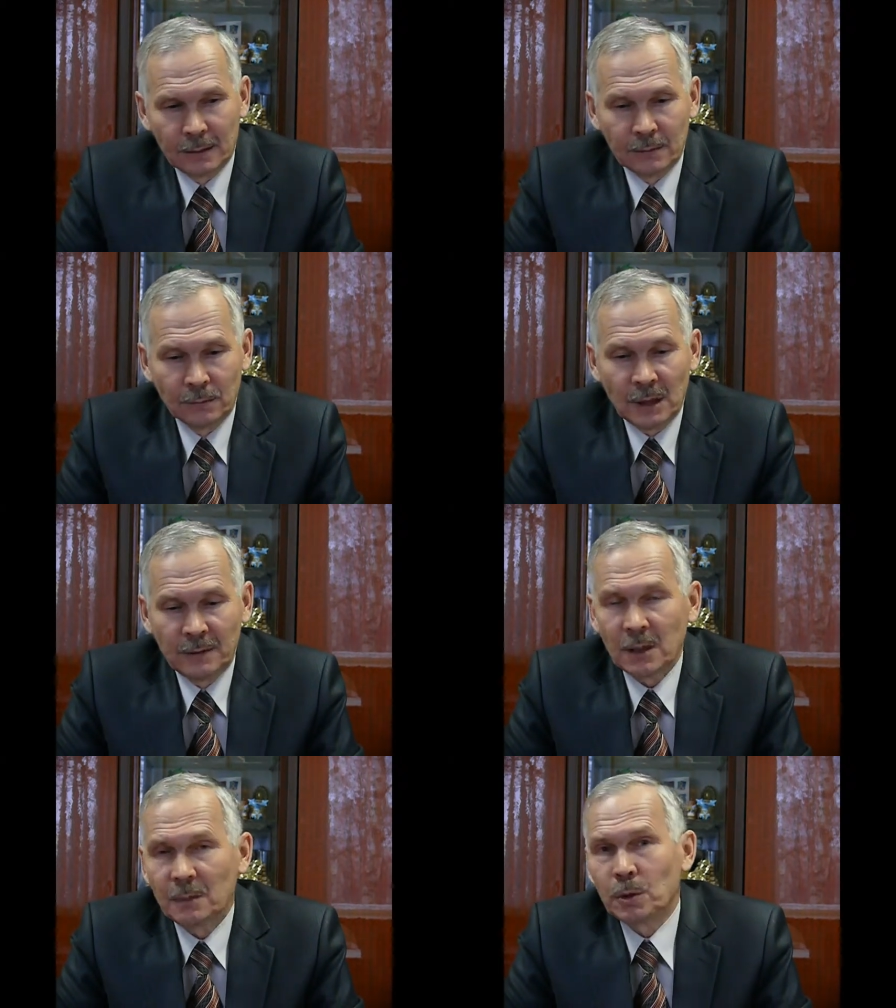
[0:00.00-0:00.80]

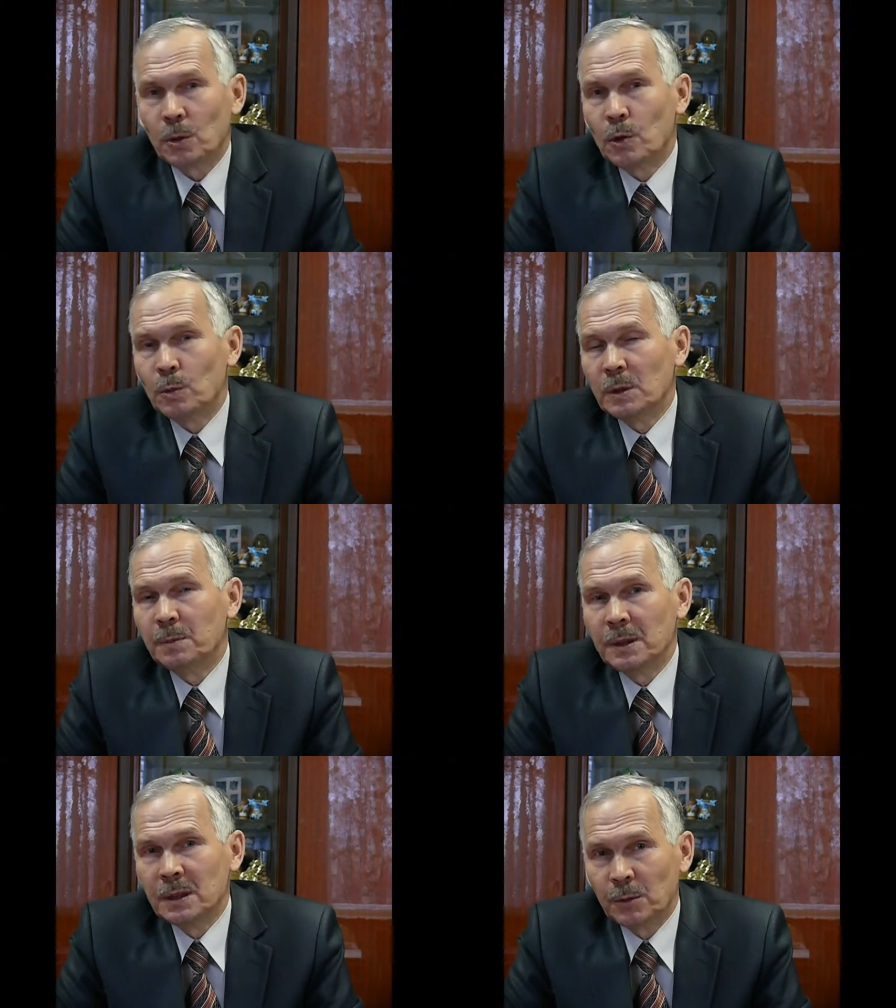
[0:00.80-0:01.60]
наверное, по-другому и
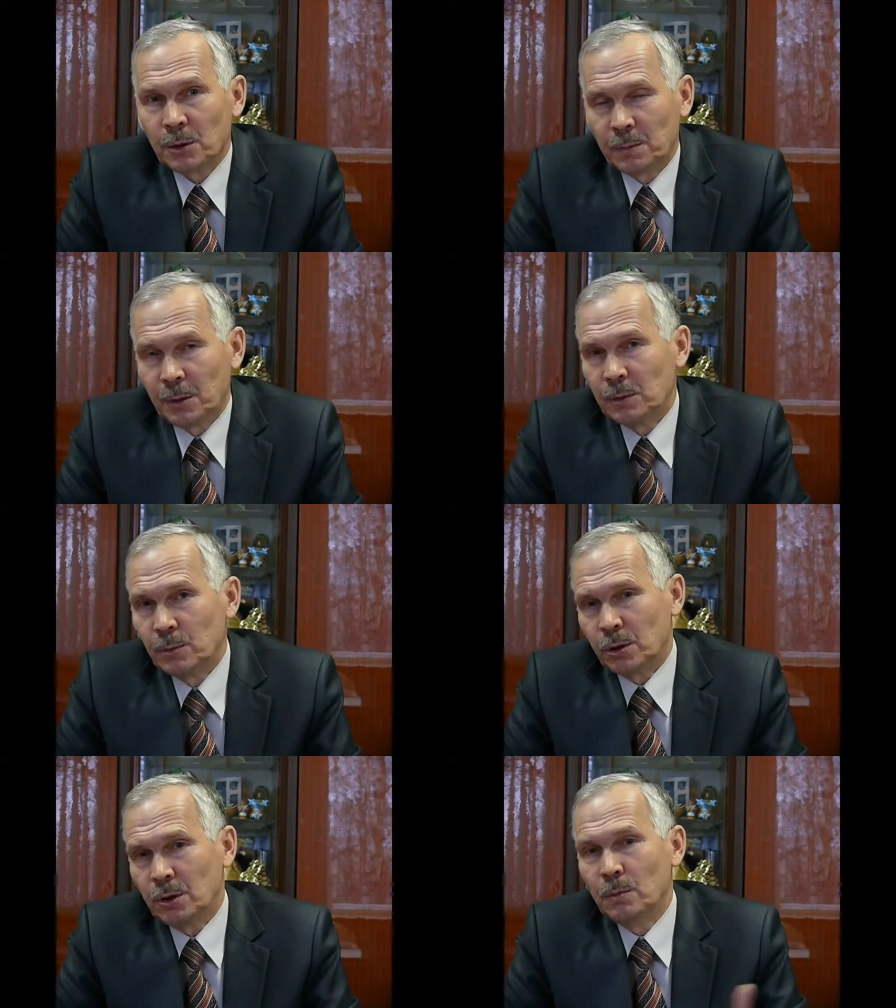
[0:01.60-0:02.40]
быть не может,
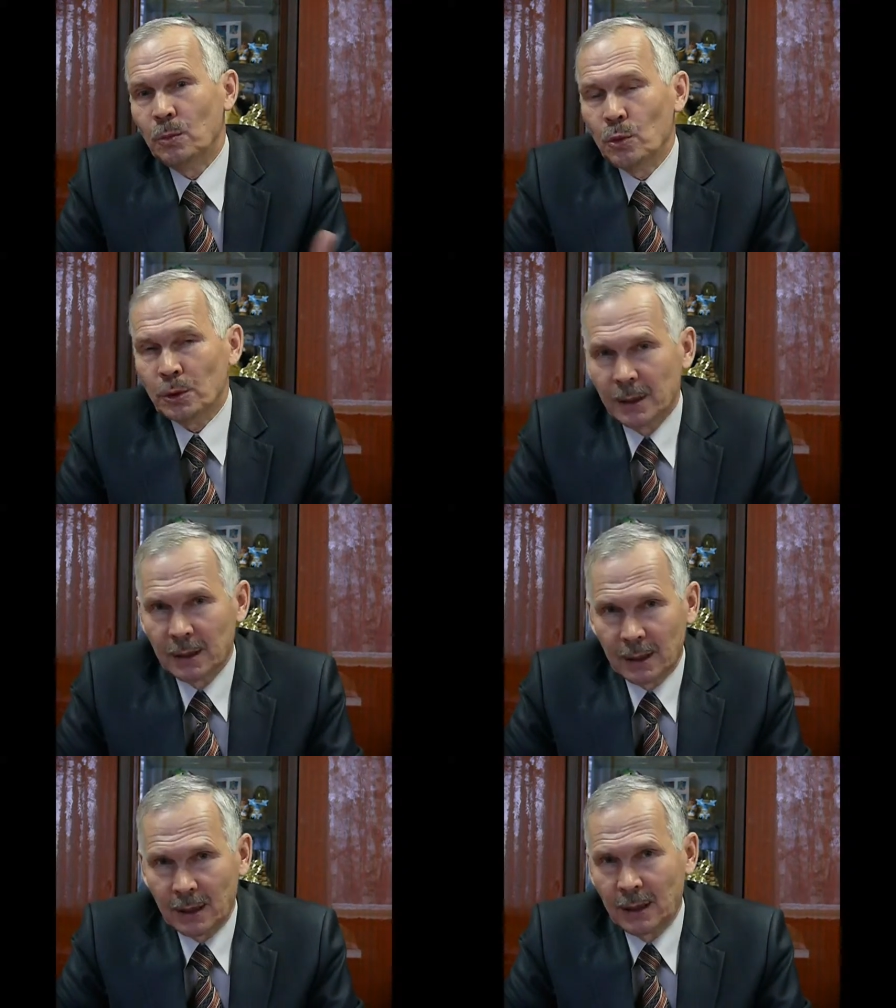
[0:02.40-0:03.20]
потому что
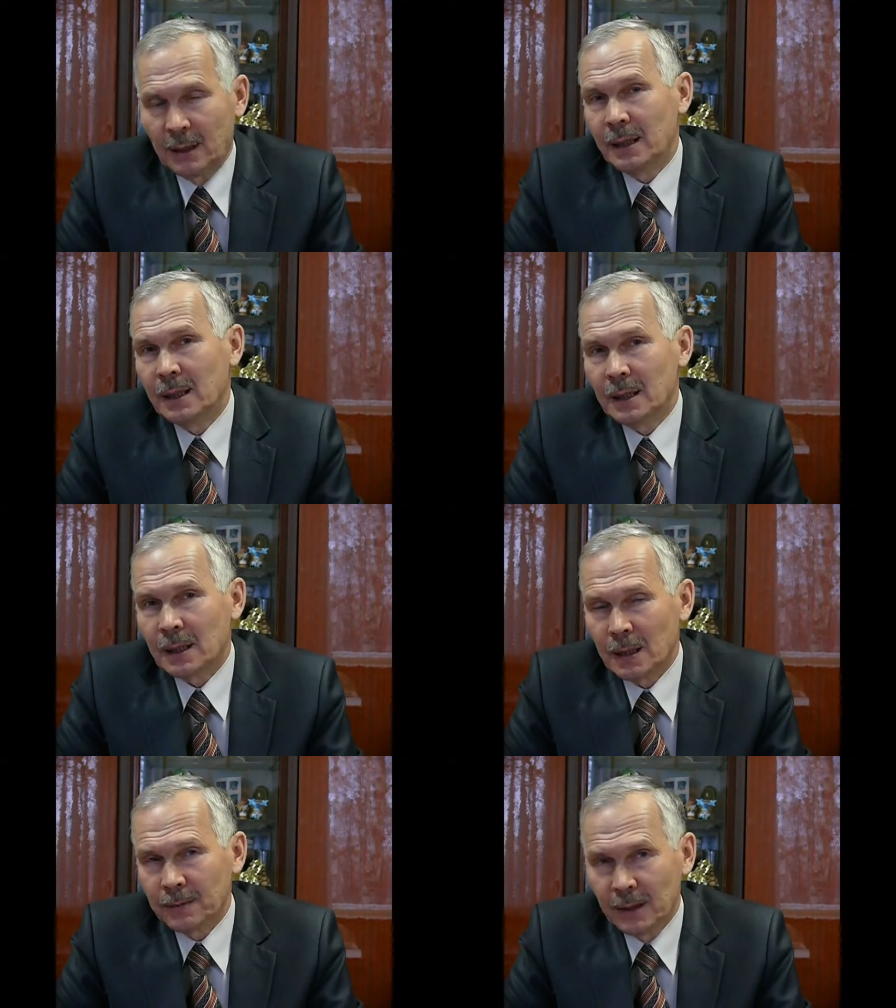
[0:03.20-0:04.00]
музыка,
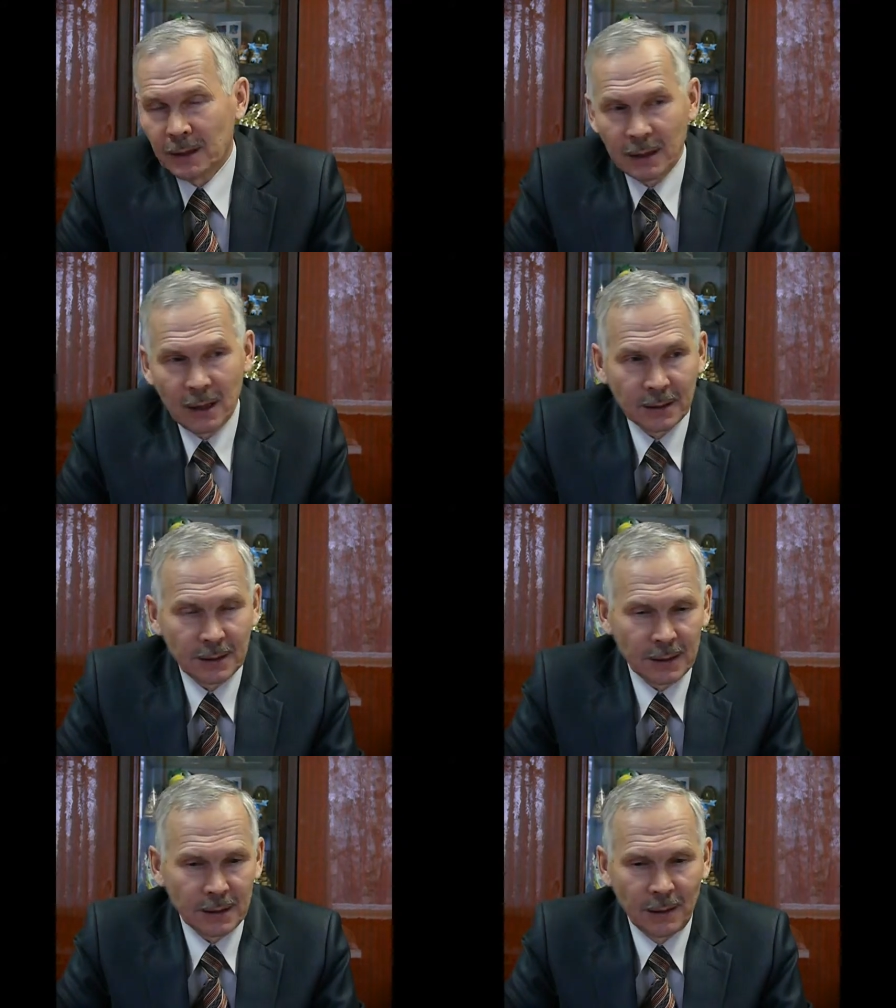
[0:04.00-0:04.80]
хореография,
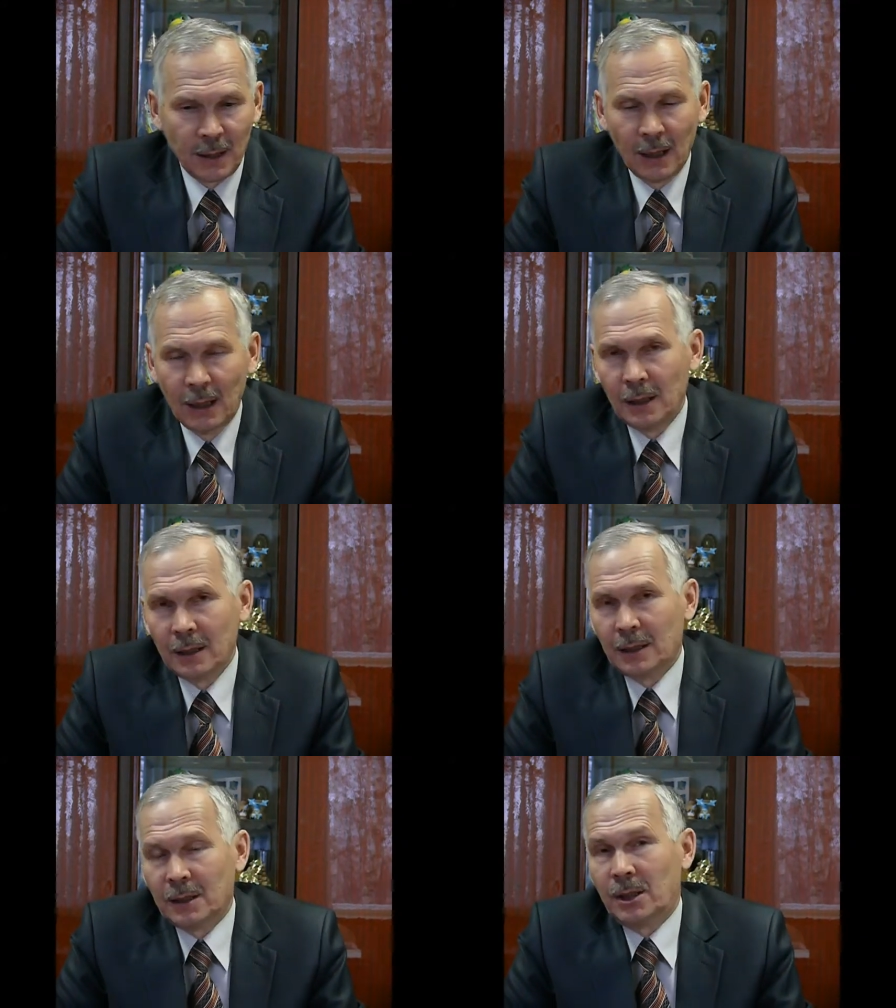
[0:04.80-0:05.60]
танцы,
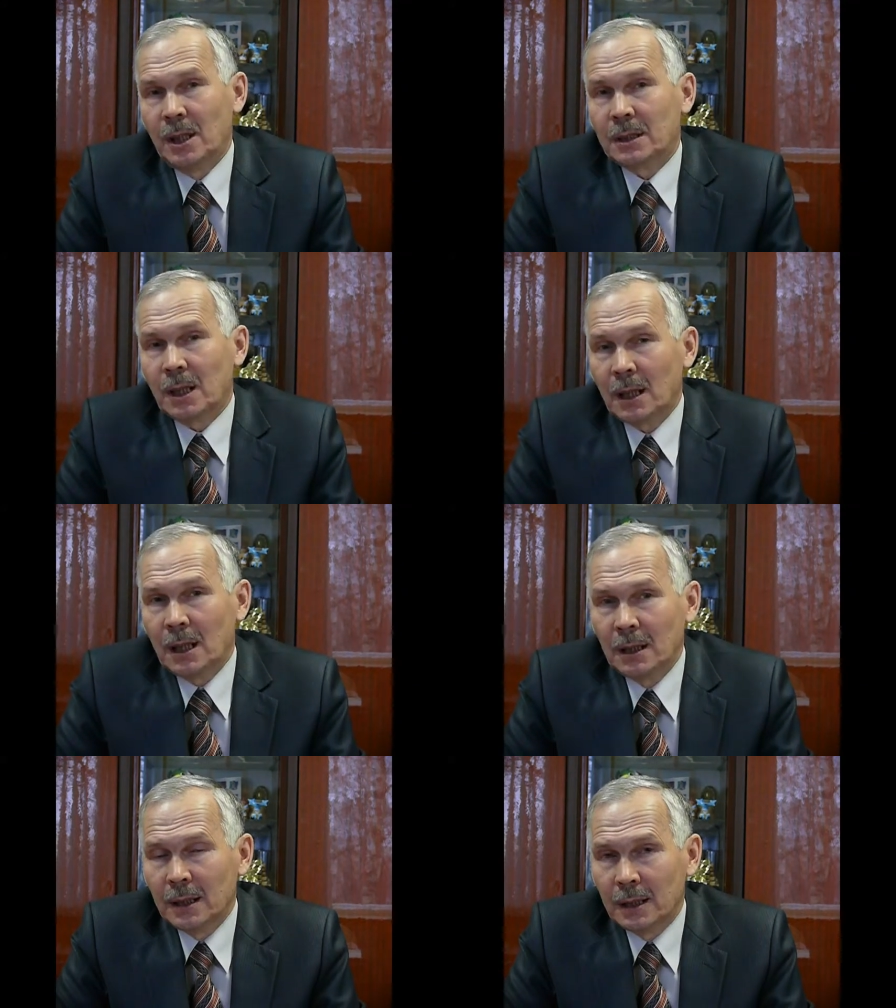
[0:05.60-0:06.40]

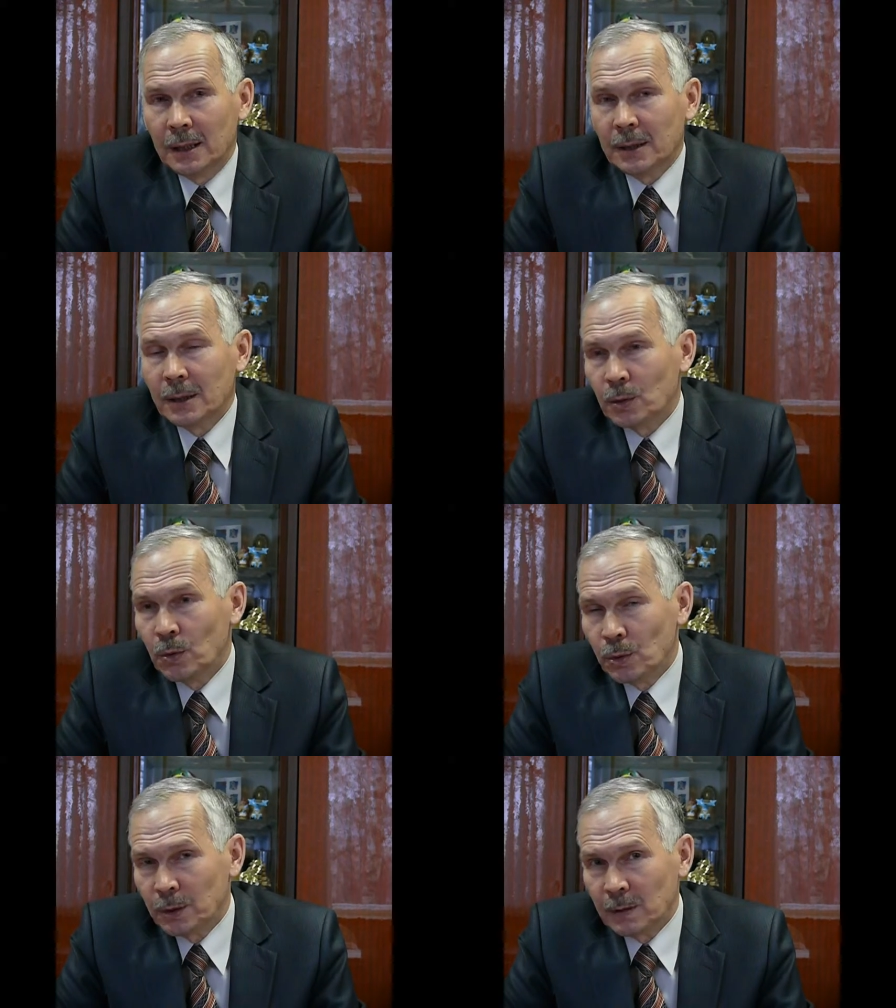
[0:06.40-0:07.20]
театральное
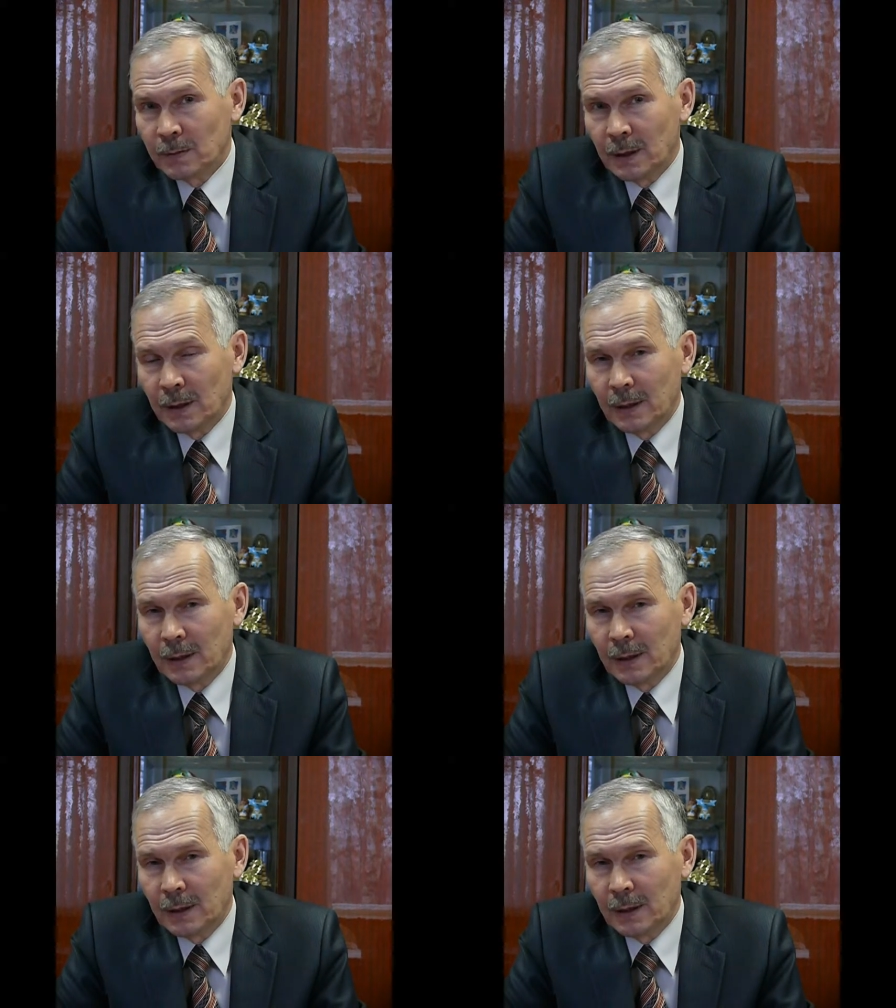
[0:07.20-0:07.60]
искусство,